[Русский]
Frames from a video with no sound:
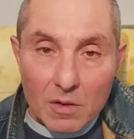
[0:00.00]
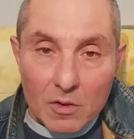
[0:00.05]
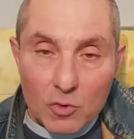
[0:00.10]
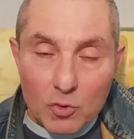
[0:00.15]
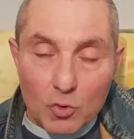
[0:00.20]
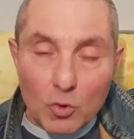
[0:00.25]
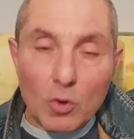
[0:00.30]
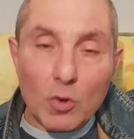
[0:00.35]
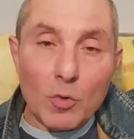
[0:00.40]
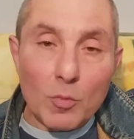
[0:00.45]

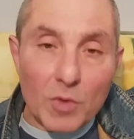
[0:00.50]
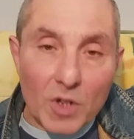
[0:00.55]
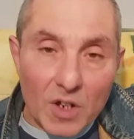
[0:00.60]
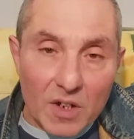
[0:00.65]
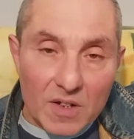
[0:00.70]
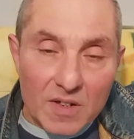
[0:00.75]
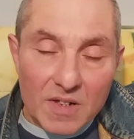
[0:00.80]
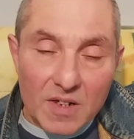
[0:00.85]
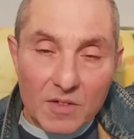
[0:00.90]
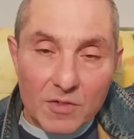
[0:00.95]
Сколько у меня
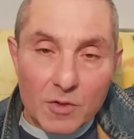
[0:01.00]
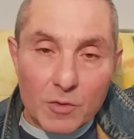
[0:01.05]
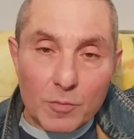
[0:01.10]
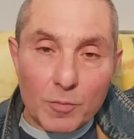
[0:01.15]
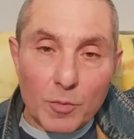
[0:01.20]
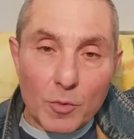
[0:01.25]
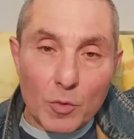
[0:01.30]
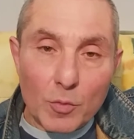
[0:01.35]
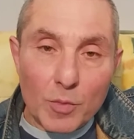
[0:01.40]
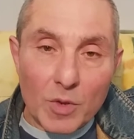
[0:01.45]
красавцев
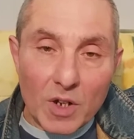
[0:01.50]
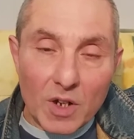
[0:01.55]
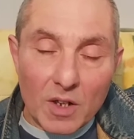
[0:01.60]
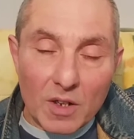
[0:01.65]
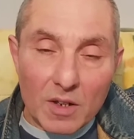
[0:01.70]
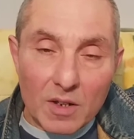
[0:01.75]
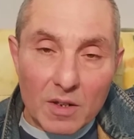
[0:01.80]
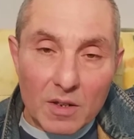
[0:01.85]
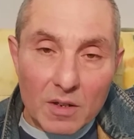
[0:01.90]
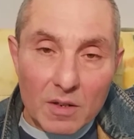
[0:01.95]

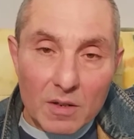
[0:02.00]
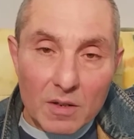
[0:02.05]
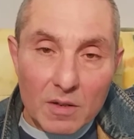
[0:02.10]
поумирало,